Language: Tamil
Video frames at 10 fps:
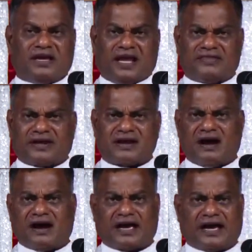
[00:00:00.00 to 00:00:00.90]

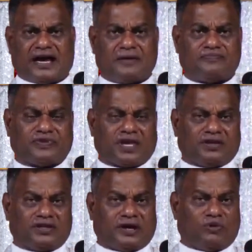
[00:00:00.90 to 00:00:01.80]
எதற்காக
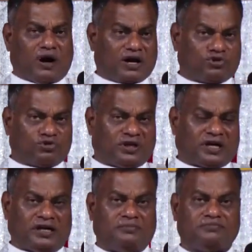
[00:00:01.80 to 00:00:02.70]
இந்த வான
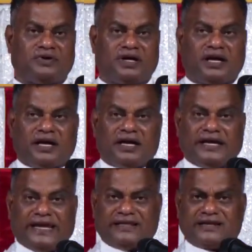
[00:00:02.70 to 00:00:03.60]
தூதர்கள்
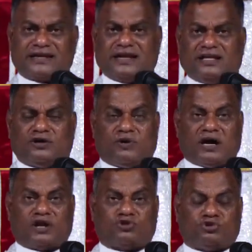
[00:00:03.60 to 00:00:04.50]
எதற்கு இந்த
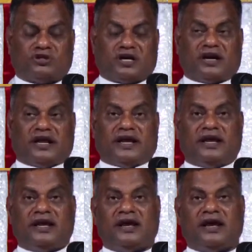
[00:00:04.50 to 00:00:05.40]
வான தூதர்களை
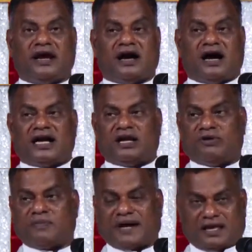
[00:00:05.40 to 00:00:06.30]

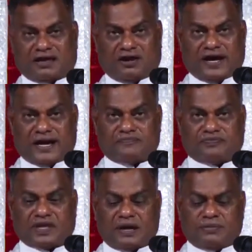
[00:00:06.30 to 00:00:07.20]
ஆண்டவர் படைக்கின்றார்
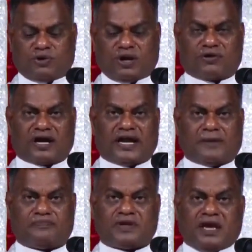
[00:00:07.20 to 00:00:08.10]
அன்புக்குரியவர்களே
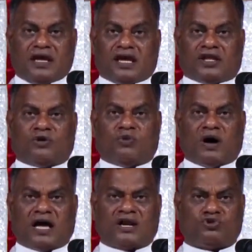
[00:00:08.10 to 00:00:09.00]
இந்த
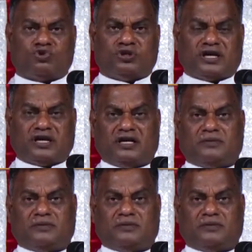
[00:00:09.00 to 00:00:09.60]
வான தூதர்கள்